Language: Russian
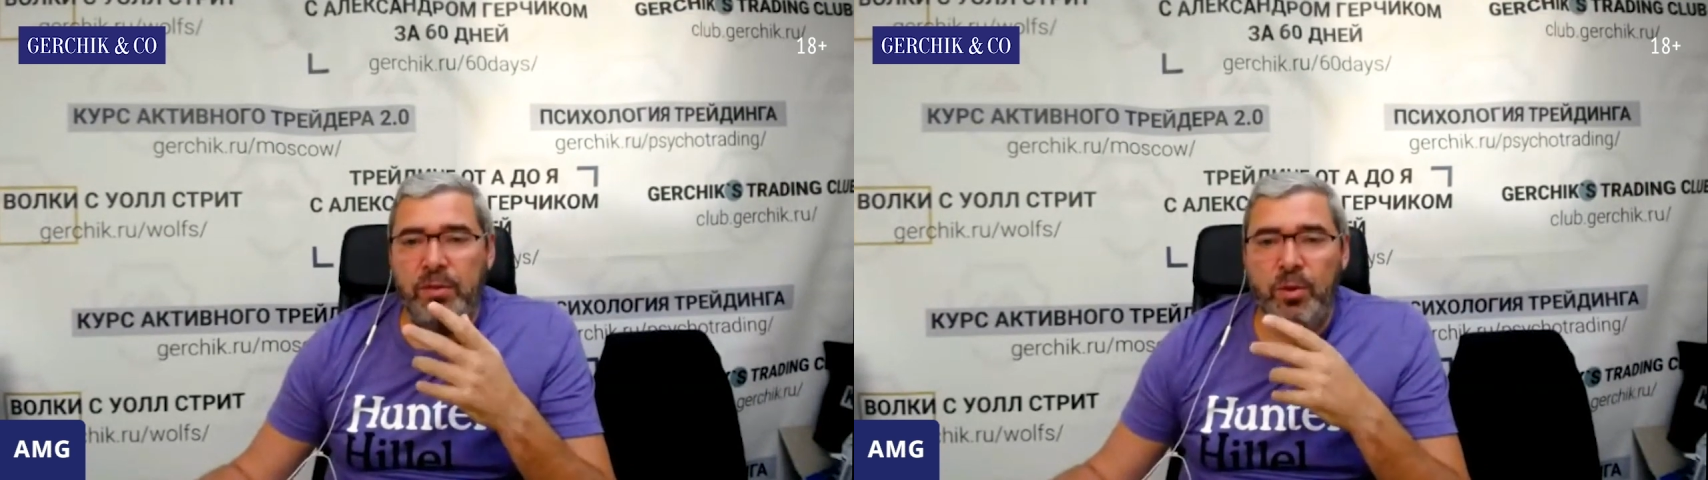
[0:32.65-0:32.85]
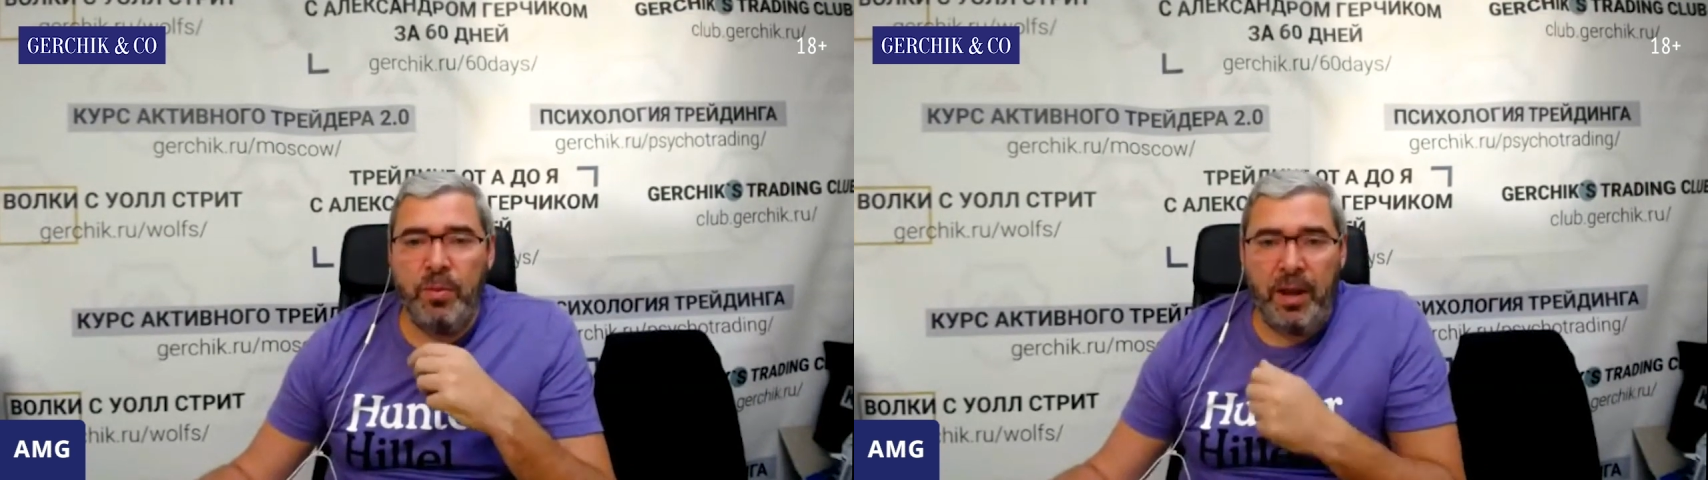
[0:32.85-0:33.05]

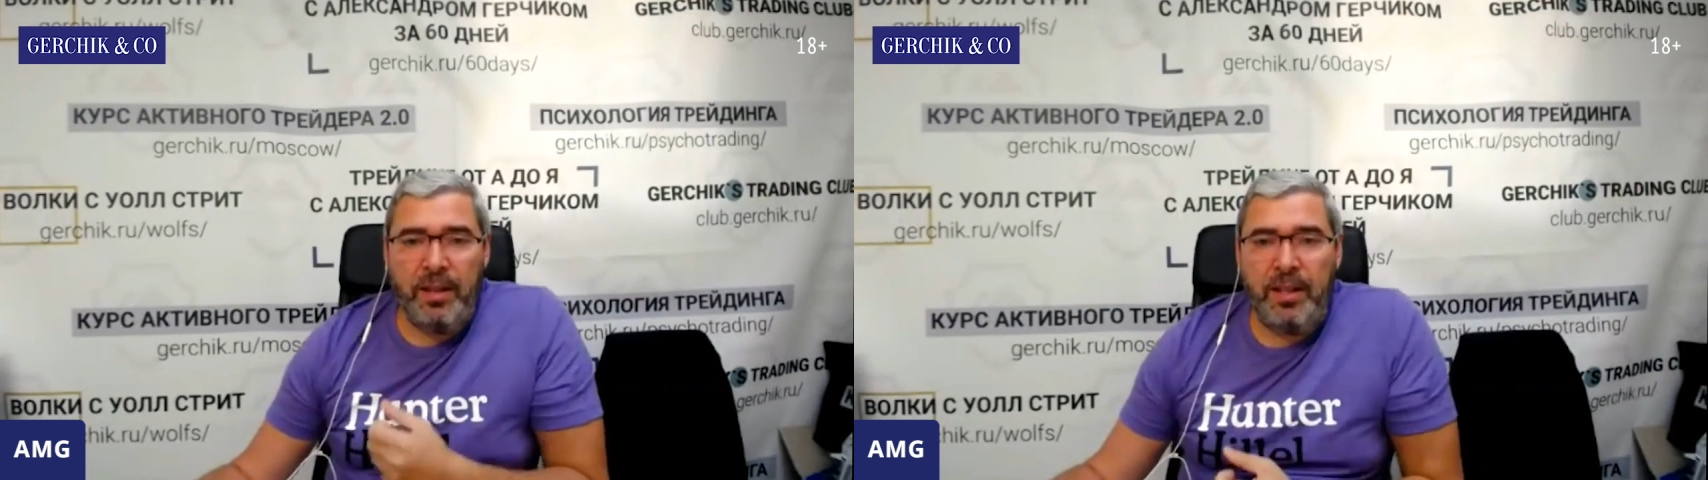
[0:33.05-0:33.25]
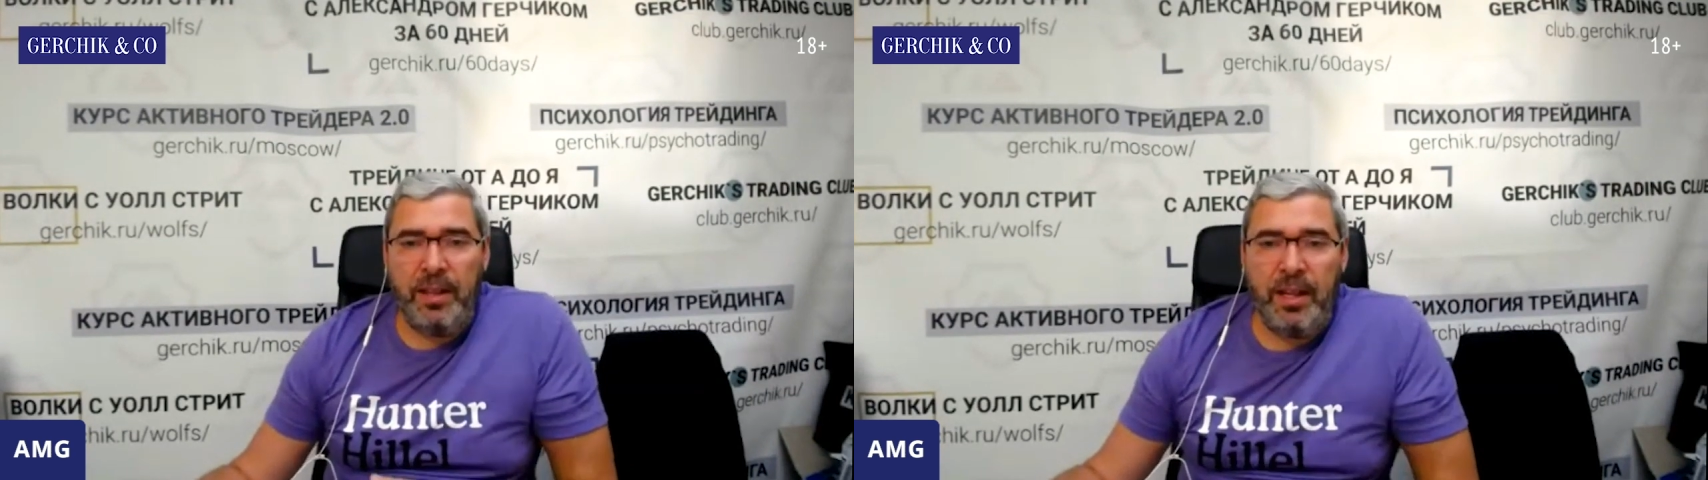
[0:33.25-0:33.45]

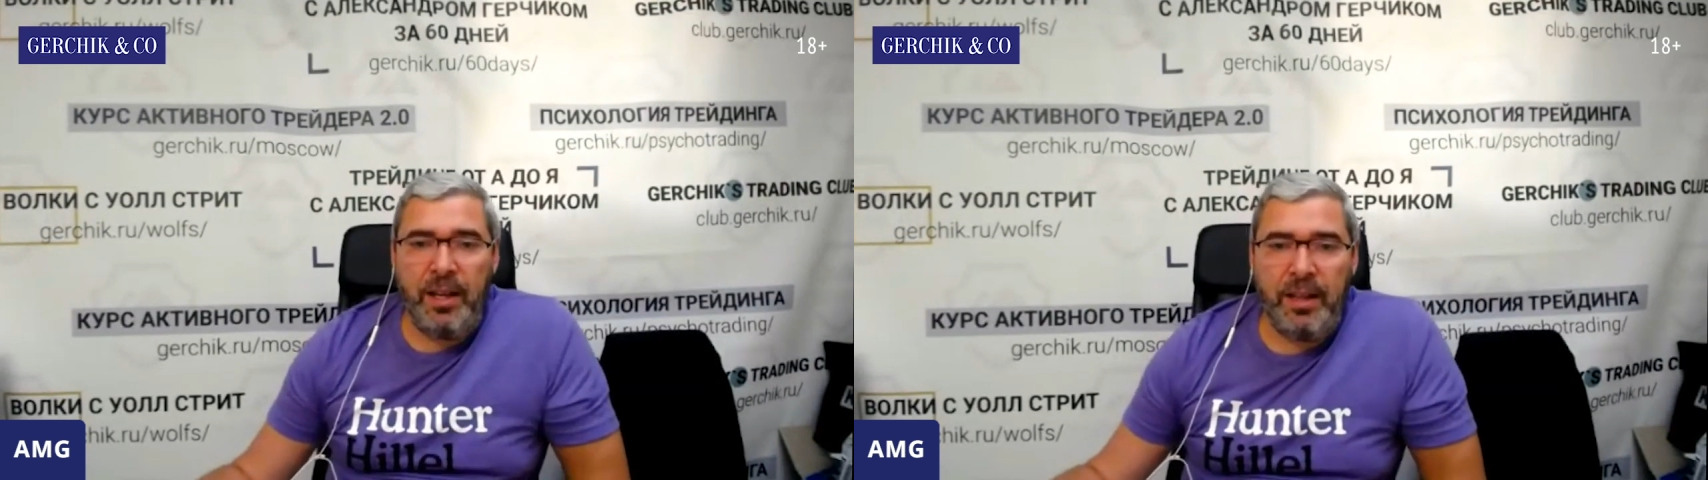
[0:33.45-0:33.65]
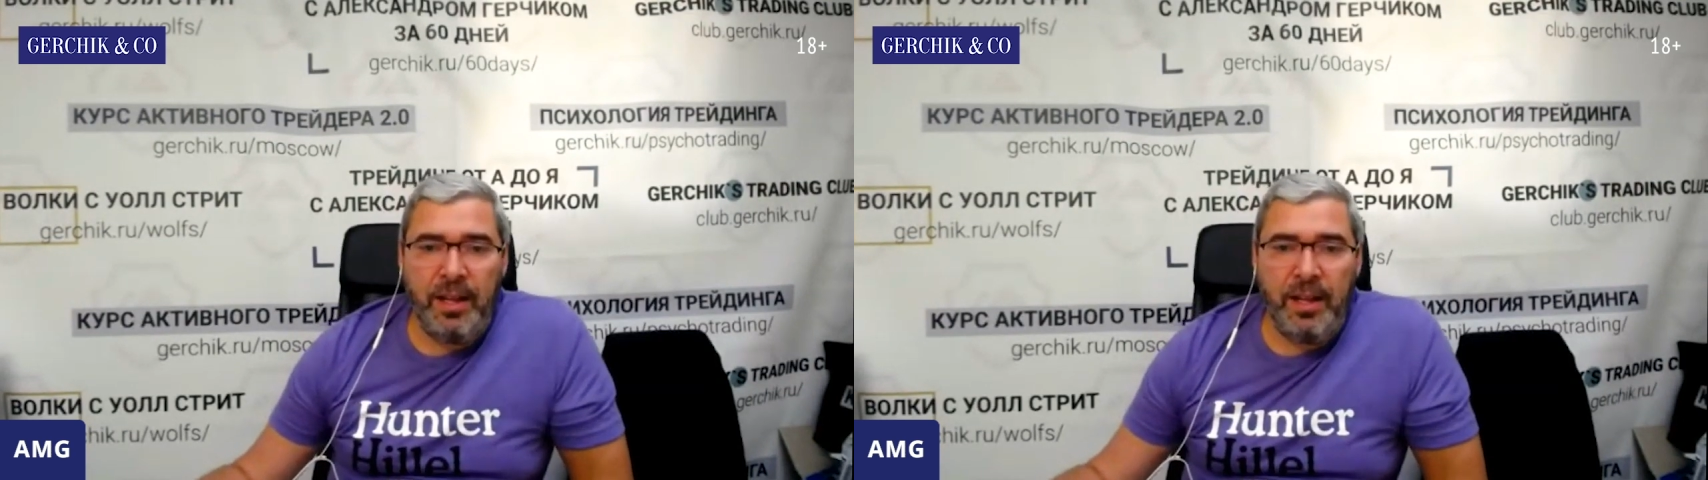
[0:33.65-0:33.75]
выступая на,